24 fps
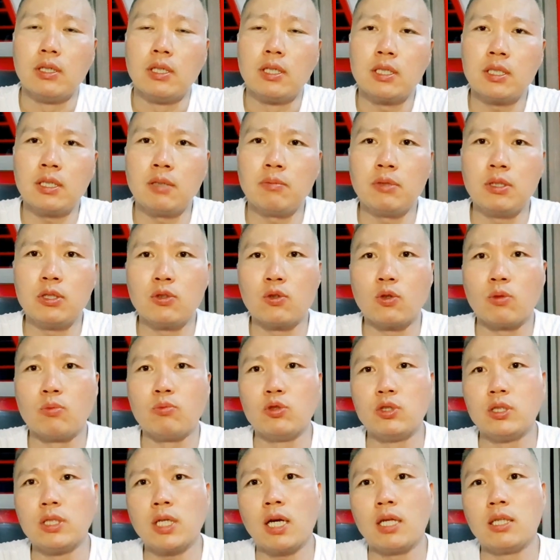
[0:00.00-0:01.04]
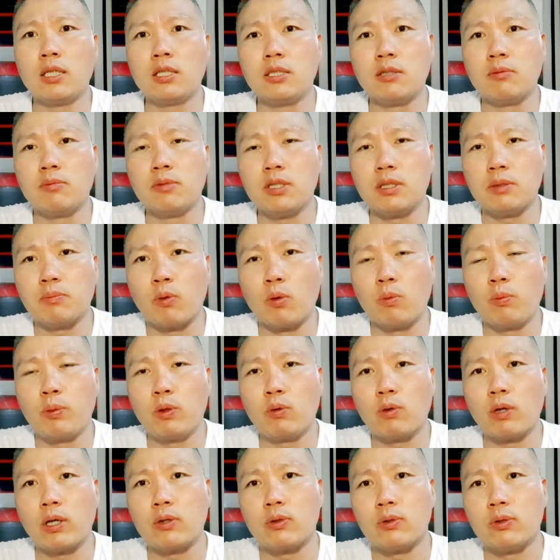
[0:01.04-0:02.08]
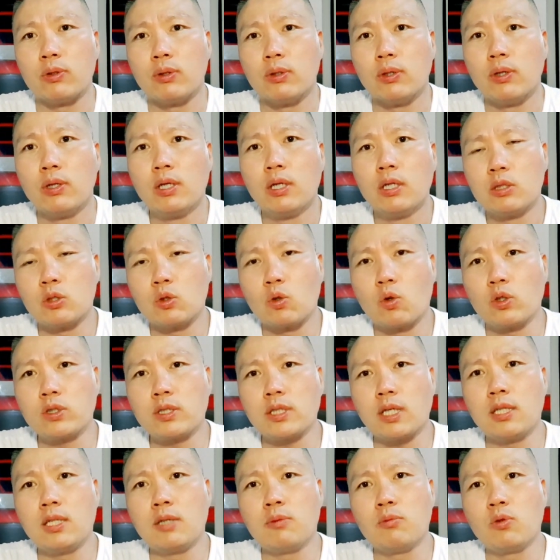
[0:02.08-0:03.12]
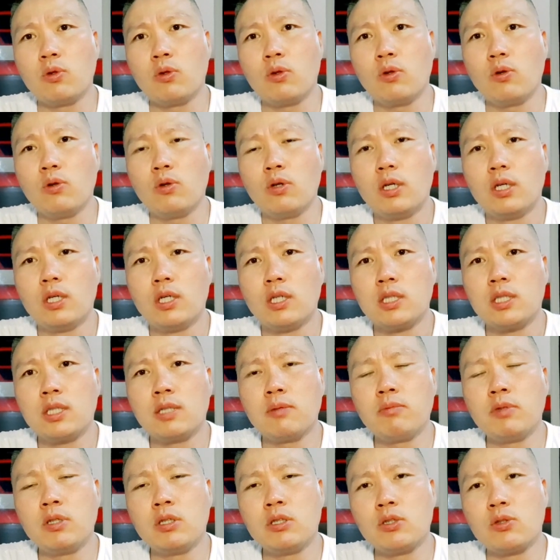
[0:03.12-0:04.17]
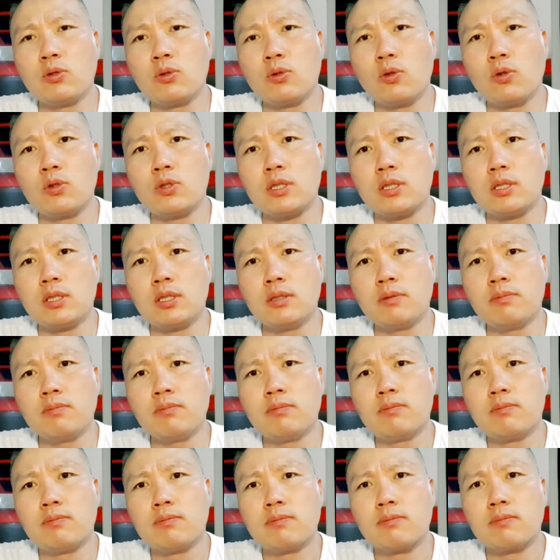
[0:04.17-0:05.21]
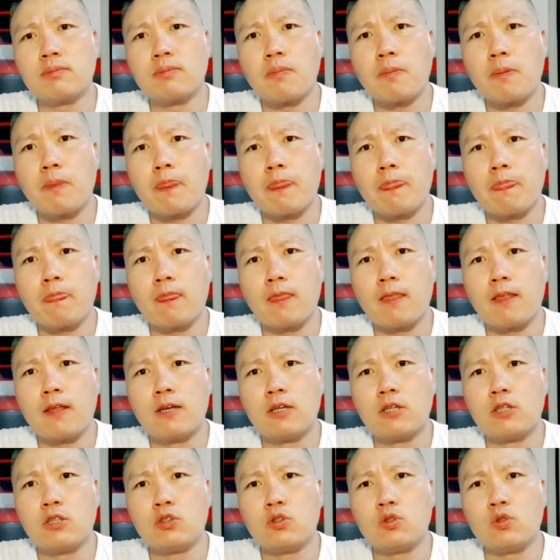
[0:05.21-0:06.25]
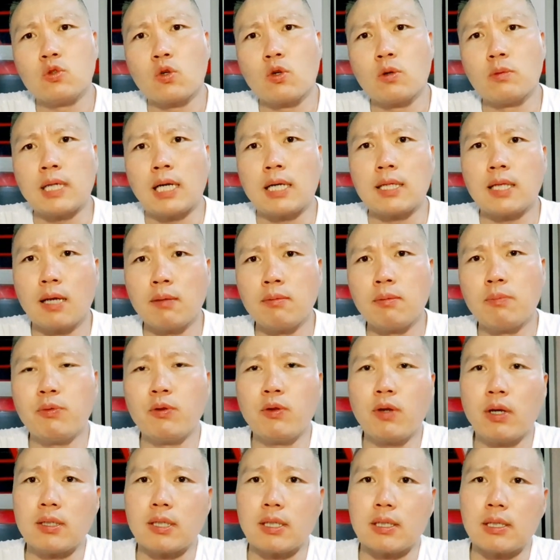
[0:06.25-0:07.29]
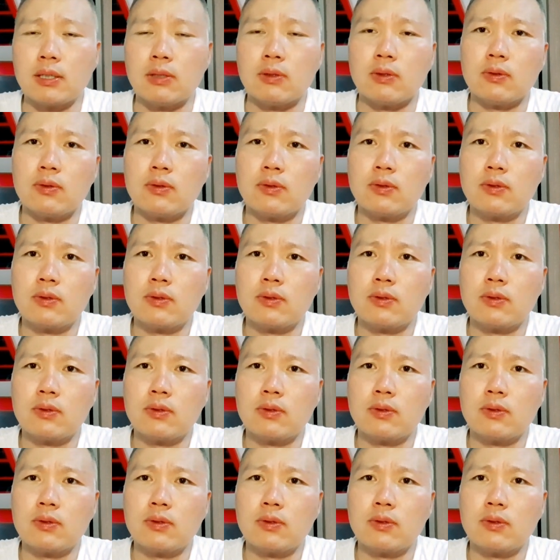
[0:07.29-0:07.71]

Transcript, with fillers: 심리적으로 문제가 있는지 없는지 볼 필요가 있고요. 꽃자님도 심리적으로 지금 조금 상담이 필요한 것 같아요.